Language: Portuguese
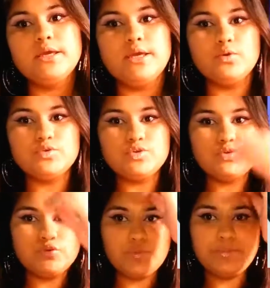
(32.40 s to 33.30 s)
Eu
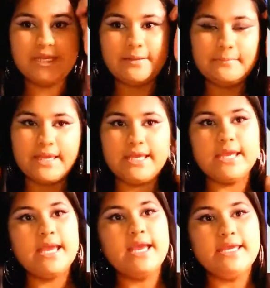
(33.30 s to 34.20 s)
super
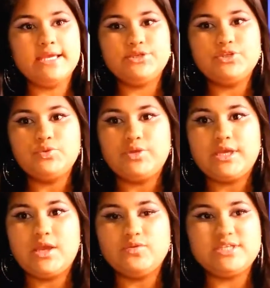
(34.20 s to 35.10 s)
amei. E a tintura
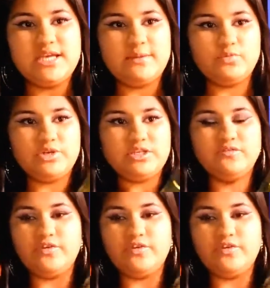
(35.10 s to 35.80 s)
que eu usei, amores,